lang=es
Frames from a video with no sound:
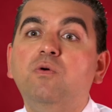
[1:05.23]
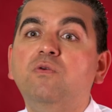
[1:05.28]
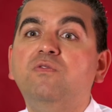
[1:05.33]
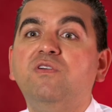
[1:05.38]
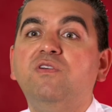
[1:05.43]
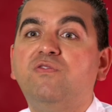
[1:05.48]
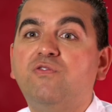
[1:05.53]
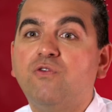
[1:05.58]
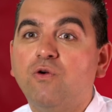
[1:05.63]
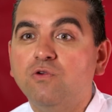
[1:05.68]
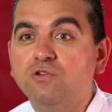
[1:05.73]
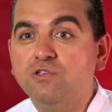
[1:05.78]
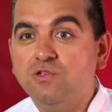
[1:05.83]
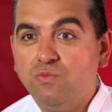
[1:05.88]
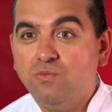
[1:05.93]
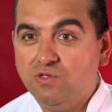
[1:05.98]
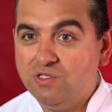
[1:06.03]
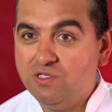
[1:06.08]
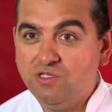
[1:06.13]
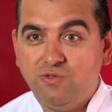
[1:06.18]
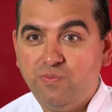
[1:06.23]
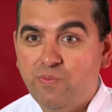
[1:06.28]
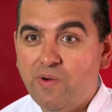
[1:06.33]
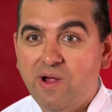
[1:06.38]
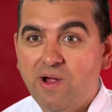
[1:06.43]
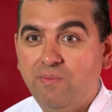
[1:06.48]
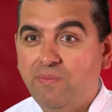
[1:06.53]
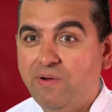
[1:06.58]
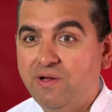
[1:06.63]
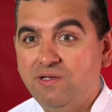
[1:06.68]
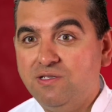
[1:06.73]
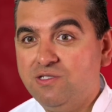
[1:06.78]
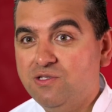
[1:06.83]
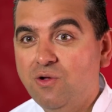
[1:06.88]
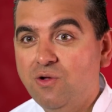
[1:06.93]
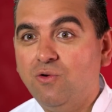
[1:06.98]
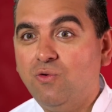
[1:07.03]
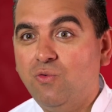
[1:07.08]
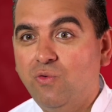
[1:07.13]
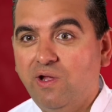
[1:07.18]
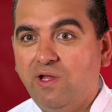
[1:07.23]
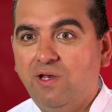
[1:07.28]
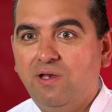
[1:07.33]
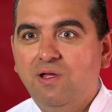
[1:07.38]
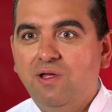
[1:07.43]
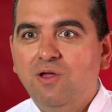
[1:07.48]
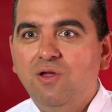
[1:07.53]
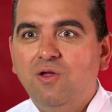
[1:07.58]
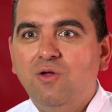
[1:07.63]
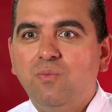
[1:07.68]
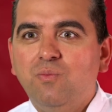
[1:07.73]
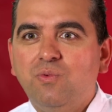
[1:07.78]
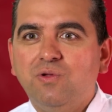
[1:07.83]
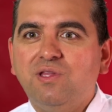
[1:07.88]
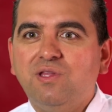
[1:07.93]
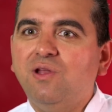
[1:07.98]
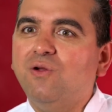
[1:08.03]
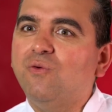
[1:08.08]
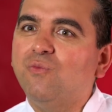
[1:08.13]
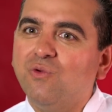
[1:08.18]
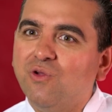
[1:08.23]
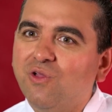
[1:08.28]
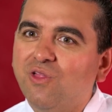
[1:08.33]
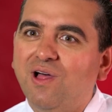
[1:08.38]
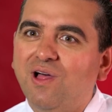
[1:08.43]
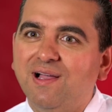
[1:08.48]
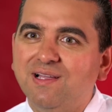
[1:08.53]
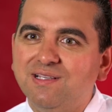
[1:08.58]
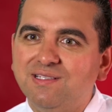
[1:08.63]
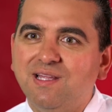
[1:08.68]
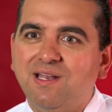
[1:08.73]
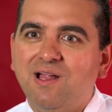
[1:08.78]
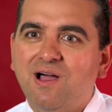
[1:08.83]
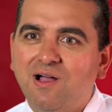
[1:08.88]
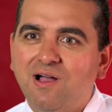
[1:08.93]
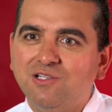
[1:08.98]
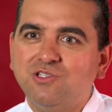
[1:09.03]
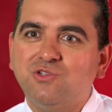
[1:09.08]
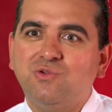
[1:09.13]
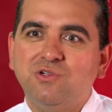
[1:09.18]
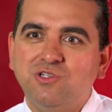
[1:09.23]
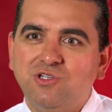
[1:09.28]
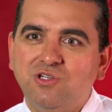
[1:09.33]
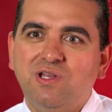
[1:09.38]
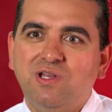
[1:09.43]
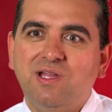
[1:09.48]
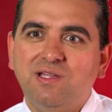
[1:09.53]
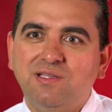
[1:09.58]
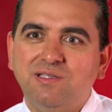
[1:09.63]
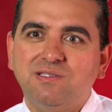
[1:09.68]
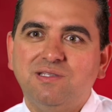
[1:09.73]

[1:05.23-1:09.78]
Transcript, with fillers: Frozen se inspiró en La Reina de las Nieves, pero nadie sabe que Hans Christian